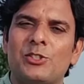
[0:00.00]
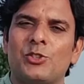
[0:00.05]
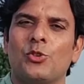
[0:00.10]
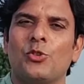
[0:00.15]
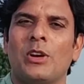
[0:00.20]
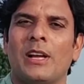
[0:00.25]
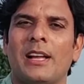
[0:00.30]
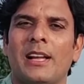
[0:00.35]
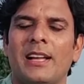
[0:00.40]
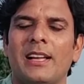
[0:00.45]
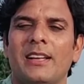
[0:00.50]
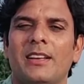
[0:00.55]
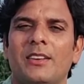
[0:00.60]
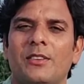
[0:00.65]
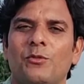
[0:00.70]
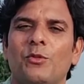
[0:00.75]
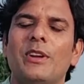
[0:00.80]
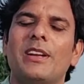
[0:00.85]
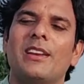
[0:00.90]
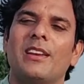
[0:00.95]
जो है
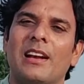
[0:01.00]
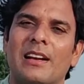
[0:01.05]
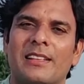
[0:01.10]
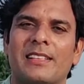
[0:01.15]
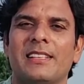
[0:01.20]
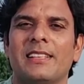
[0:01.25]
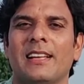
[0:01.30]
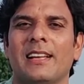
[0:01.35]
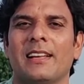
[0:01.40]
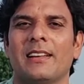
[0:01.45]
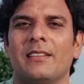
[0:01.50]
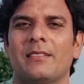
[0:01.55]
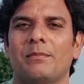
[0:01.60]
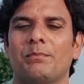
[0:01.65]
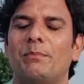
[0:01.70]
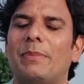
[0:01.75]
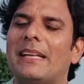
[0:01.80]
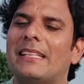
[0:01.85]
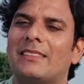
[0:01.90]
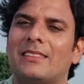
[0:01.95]
वो एक लड़की है
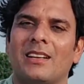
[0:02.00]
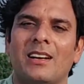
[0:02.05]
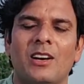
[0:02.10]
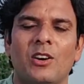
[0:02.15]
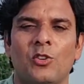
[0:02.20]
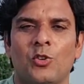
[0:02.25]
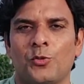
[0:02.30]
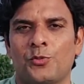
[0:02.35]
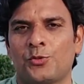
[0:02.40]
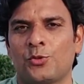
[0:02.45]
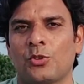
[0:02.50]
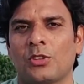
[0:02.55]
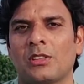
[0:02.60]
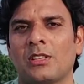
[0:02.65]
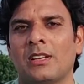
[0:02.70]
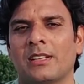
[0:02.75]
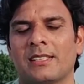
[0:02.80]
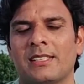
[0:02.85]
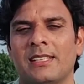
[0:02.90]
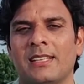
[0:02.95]
बेानतहा खूबसूरत
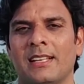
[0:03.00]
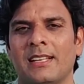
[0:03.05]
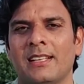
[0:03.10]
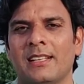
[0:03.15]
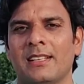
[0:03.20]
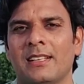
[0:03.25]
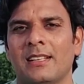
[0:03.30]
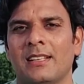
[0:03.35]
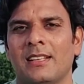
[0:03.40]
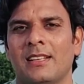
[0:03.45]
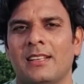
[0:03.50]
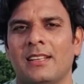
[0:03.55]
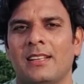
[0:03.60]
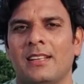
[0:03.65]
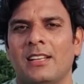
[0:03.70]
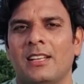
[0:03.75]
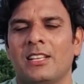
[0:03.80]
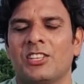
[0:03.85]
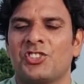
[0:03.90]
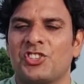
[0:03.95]
लड़की है
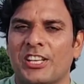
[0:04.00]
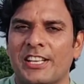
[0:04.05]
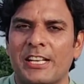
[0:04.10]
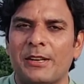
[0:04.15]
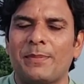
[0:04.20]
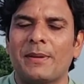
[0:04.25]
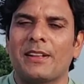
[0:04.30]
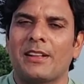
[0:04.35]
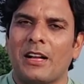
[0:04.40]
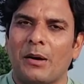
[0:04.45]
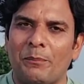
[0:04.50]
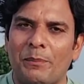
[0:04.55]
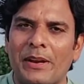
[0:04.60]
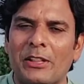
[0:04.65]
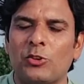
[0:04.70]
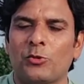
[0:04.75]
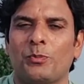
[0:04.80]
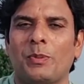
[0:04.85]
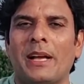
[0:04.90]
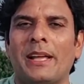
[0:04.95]
शरीर पे कपड़े
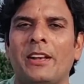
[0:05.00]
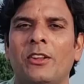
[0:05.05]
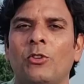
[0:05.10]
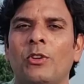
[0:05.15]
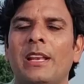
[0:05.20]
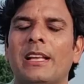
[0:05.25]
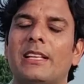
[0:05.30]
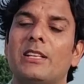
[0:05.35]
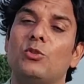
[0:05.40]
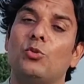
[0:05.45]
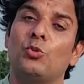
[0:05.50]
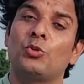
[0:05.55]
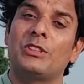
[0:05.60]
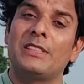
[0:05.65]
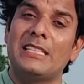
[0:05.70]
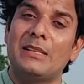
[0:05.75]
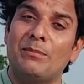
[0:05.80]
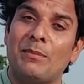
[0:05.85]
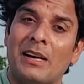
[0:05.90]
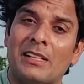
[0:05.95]
तो पहने हुए लेकिन
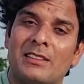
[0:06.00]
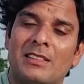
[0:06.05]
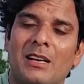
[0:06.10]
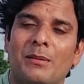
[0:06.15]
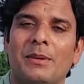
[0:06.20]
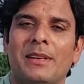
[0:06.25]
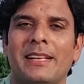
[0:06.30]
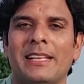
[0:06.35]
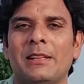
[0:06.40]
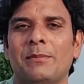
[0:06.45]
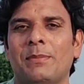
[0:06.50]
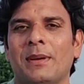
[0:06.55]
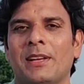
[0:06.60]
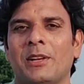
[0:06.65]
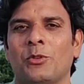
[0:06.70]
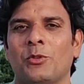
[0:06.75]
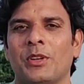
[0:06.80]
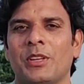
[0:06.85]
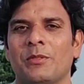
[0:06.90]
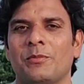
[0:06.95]
उतनी मात्रा में नहीं
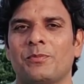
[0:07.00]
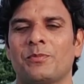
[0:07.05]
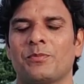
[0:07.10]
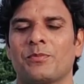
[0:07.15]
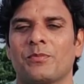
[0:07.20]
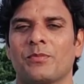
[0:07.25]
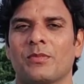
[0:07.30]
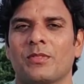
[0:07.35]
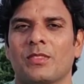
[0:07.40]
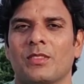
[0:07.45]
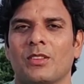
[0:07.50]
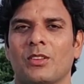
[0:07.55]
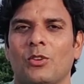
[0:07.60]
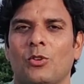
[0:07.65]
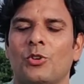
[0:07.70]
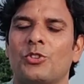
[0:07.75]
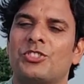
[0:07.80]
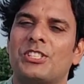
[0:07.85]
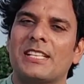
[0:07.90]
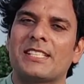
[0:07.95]
पहने हुए
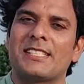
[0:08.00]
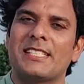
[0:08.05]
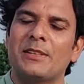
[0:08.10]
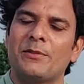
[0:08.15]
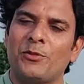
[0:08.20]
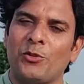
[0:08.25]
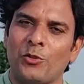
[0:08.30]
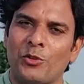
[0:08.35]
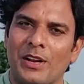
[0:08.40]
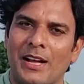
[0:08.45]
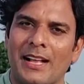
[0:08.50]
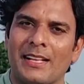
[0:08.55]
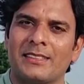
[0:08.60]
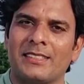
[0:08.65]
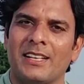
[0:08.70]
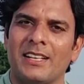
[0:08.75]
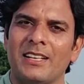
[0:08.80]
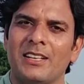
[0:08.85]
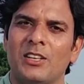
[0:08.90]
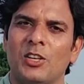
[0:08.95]
और जैसे ही फ़ोन आया
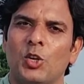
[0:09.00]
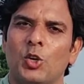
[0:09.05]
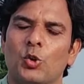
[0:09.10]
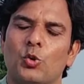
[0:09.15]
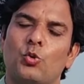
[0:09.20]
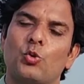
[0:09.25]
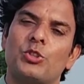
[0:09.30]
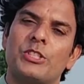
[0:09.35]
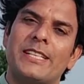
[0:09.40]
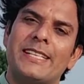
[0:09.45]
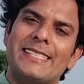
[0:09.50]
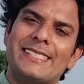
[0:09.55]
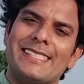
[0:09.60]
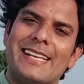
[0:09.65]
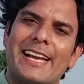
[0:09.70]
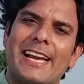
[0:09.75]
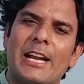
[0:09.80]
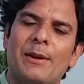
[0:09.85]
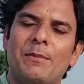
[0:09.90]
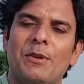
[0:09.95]
था कुछ ही
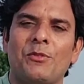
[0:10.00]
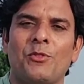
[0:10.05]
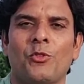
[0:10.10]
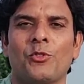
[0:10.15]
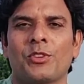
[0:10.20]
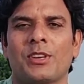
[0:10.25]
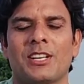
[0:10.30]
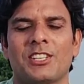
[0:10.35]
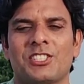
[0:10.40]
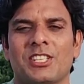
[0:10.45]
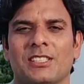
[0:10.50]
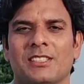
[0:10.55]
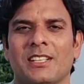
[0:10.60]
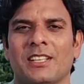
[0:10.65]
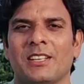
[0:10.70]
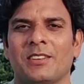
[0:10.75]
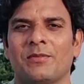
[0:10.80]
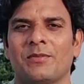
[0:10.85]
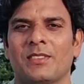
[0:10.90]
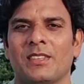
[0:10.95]
सेकंड में फ़ोन कट जाता
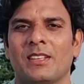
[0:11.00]
है